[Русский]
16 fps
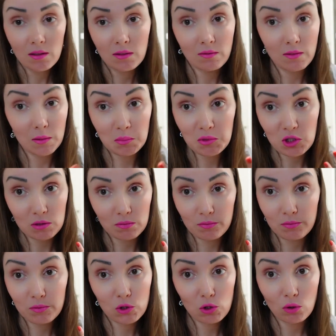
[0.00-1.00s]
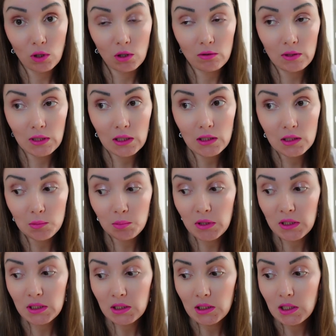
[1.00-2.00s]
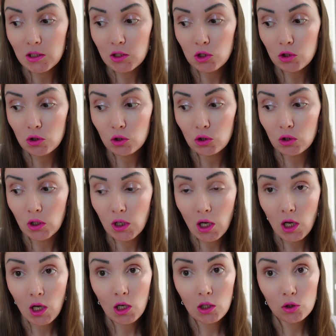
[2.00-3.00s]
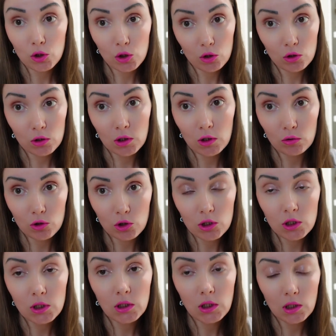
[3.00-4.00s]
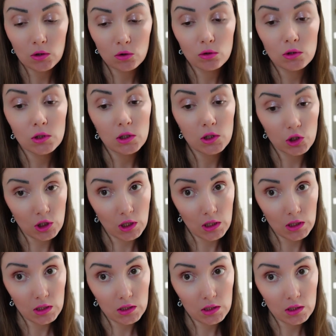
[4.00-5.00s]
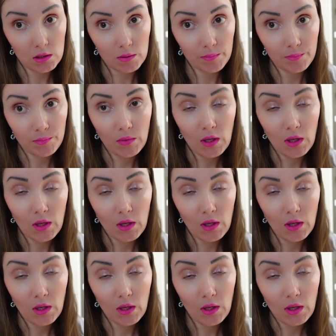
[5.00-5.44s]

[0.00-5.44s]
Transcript: вообще, что говорят, и поняла, что то, что я учила, оно отличается.